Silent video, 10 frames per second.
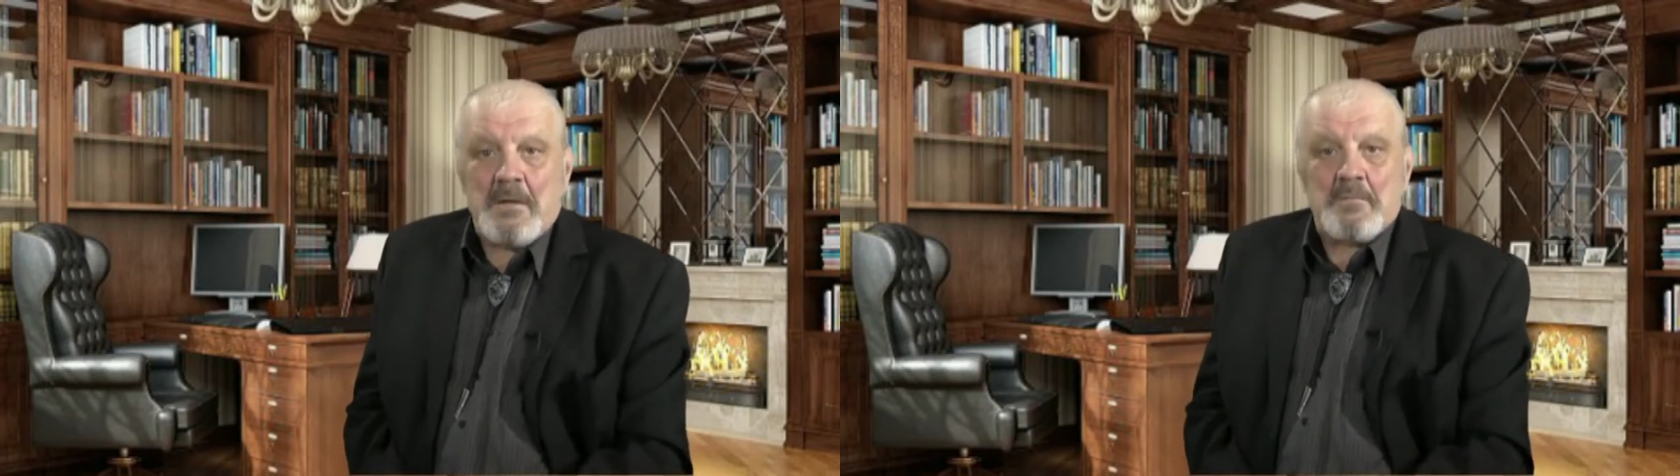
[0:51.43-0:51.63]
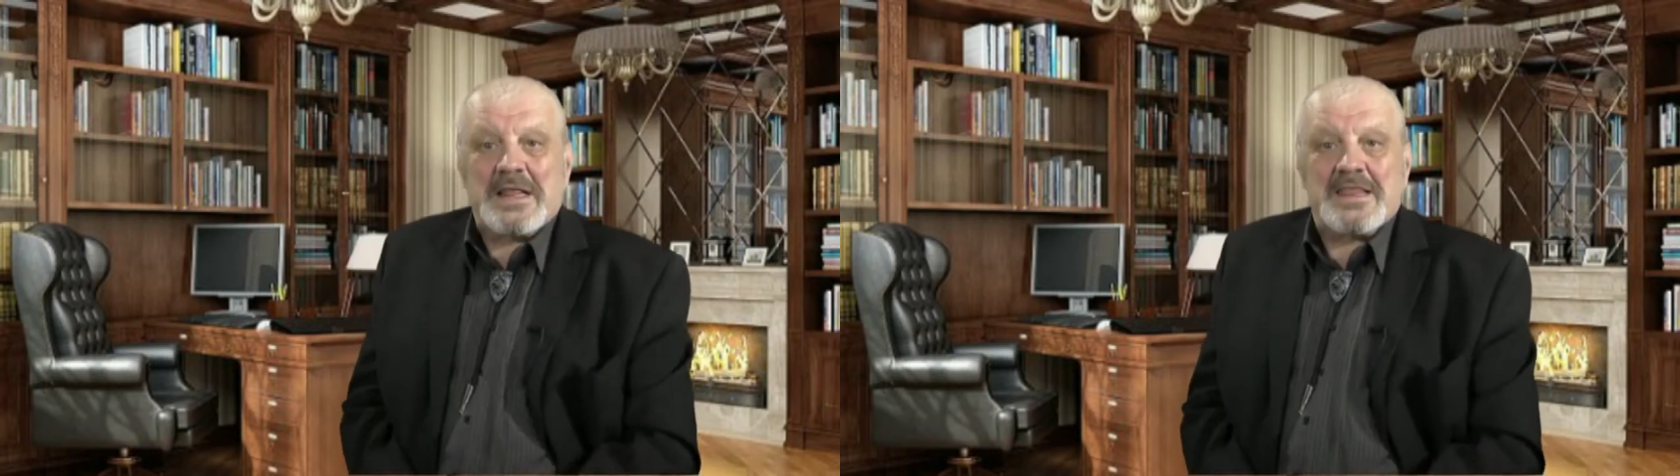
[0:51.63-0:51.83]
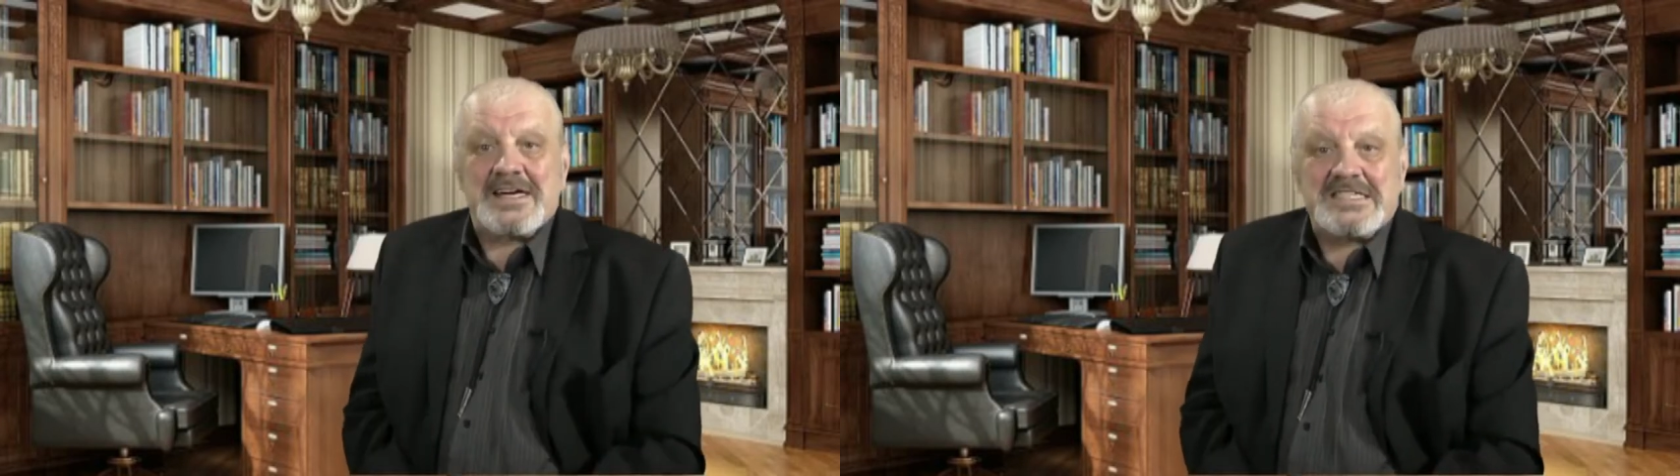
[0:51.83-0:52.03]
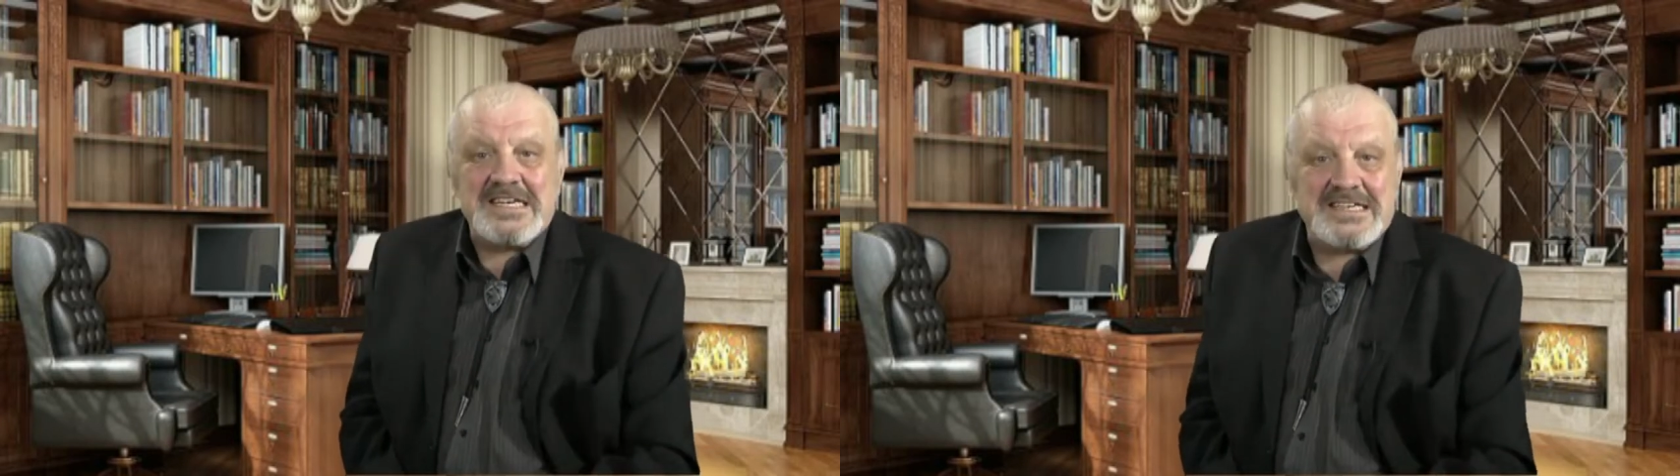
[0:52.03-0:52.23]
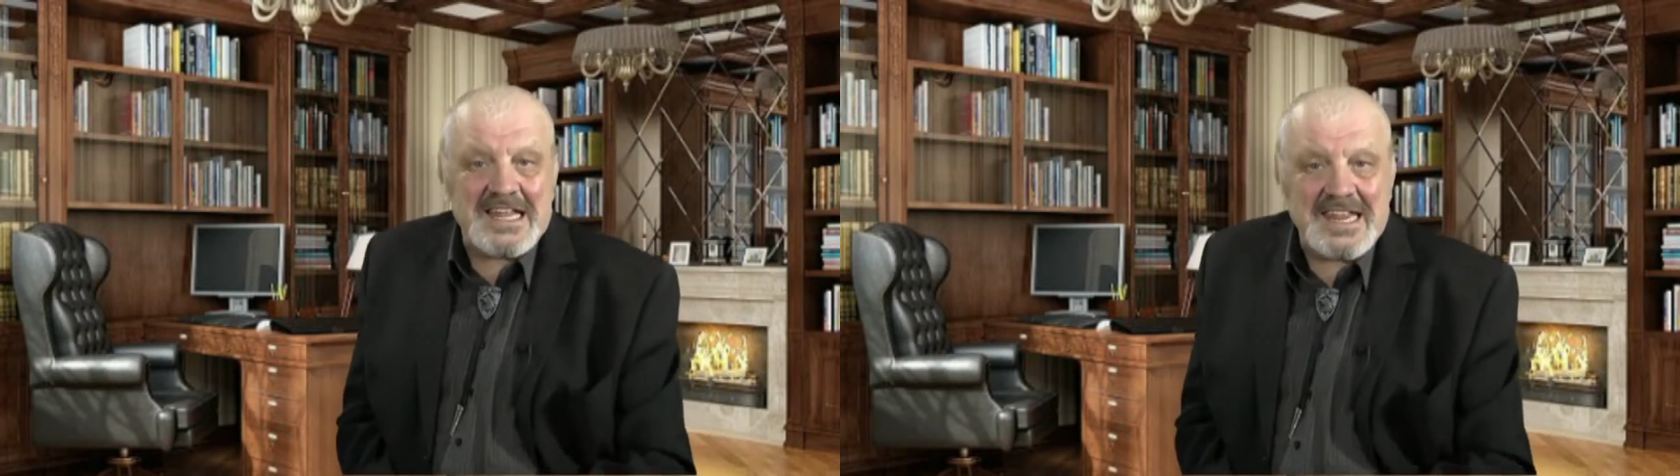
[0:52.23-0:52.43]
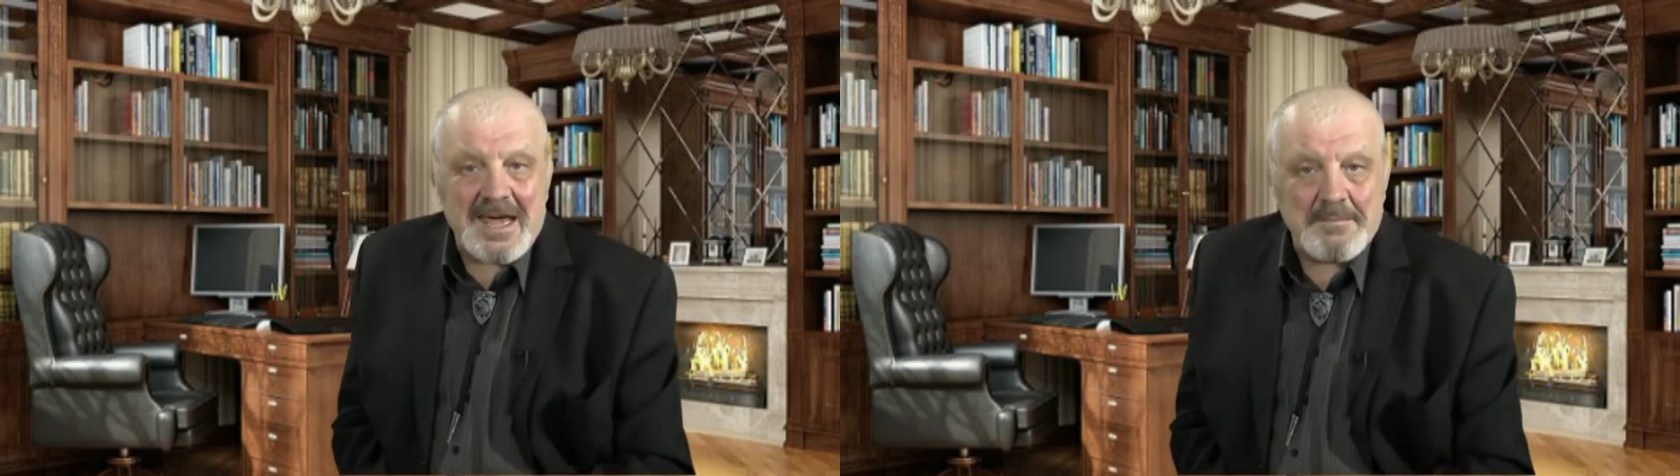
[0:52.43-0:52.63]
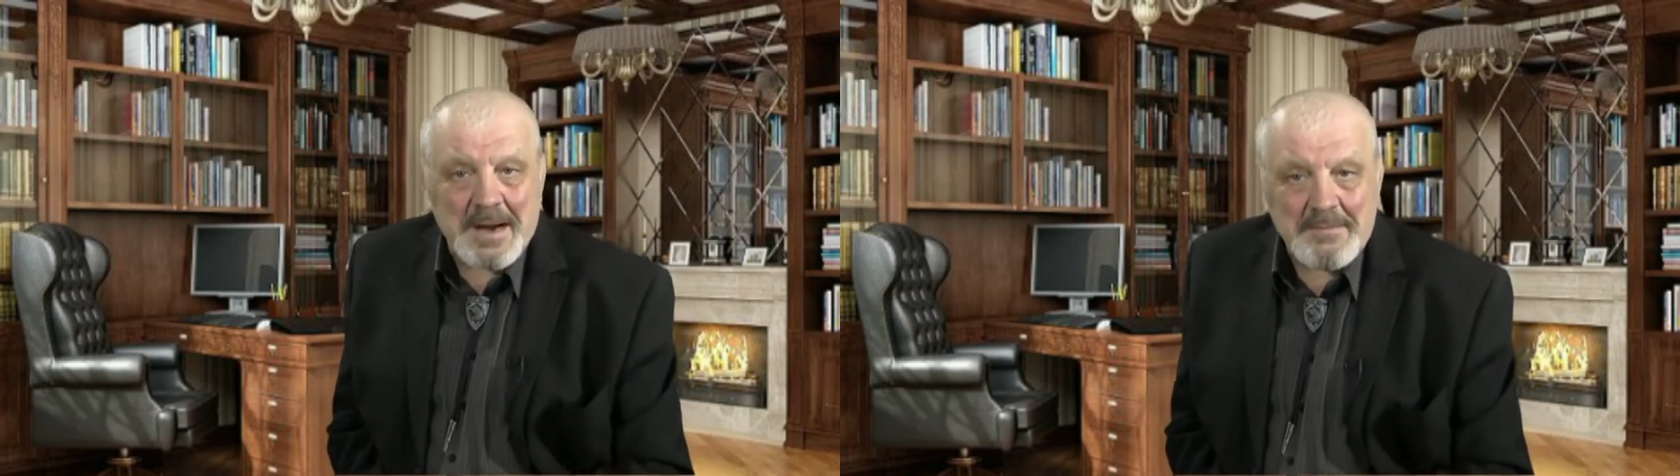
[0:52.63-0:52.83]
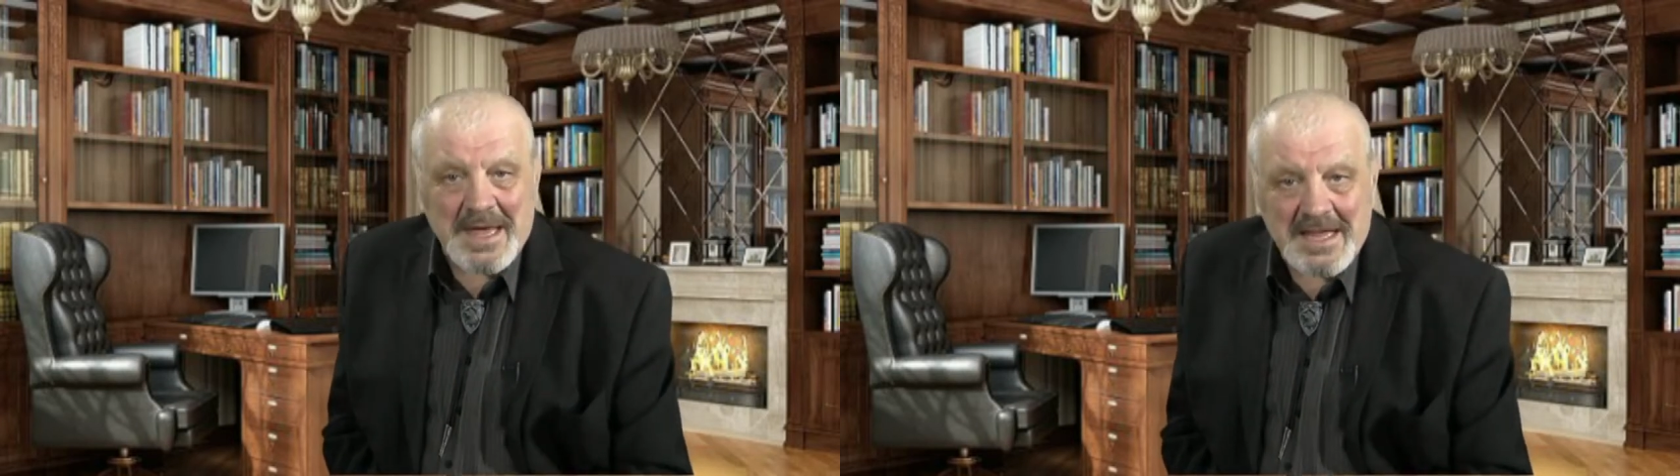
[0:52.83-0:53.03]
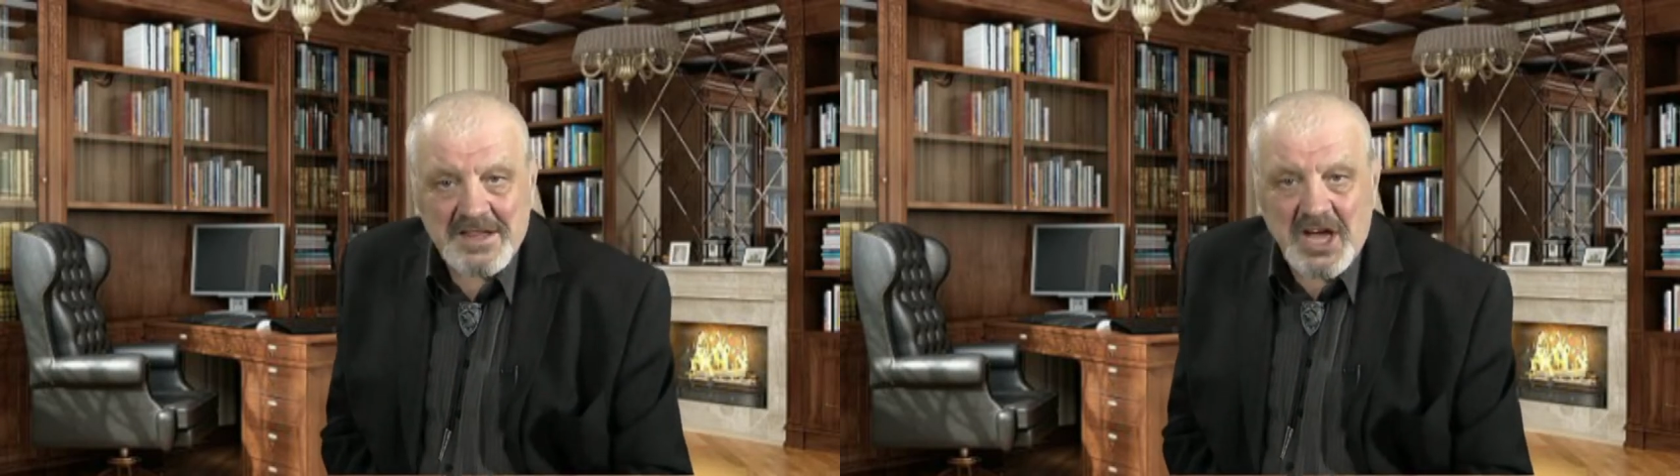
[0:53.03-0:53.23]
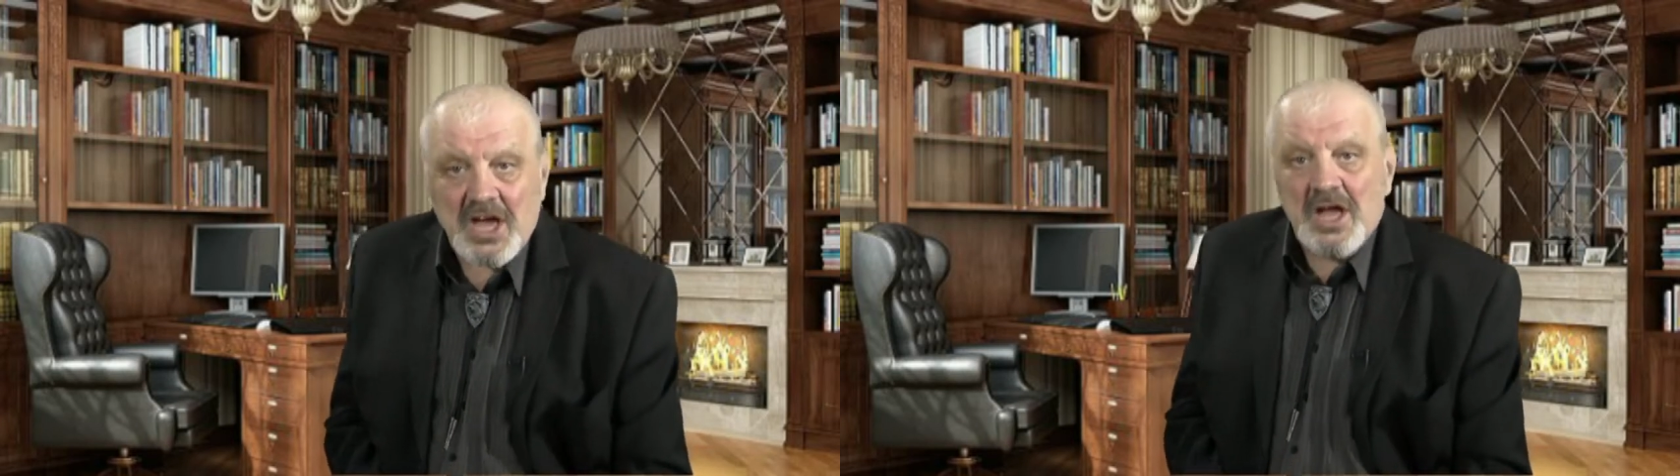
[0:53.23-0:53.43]
положительные
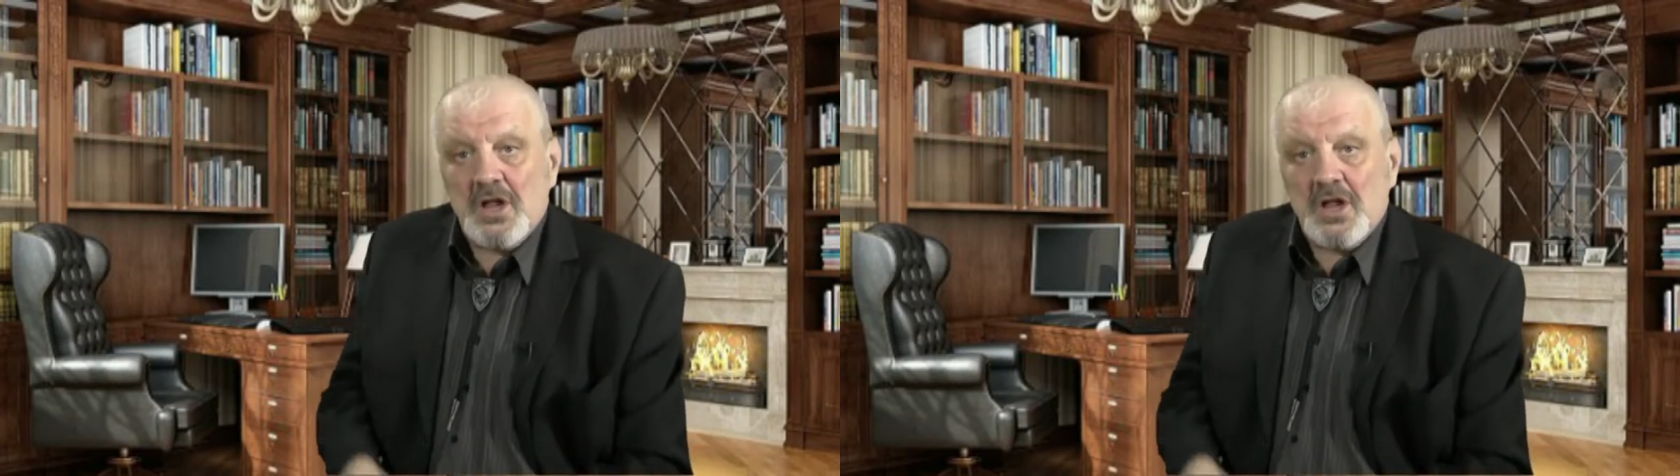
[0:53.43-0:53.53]
моменты.